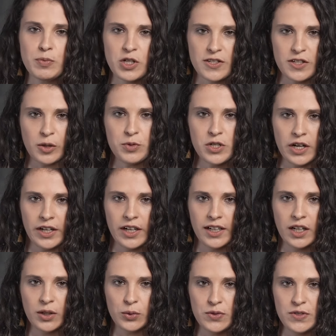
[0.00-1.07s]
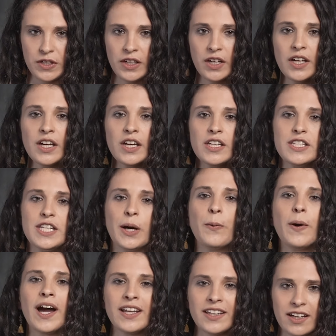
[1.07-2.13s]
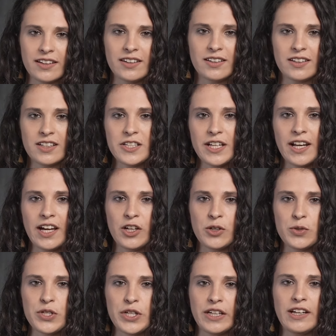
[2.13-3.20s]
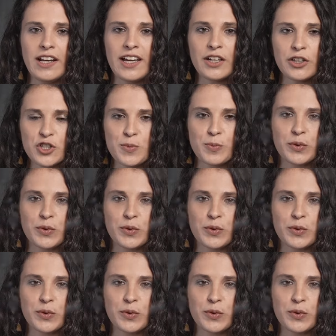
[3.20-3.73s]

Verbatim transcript: przez obszar Gagauzji. Działania te nasilają się, ilekroć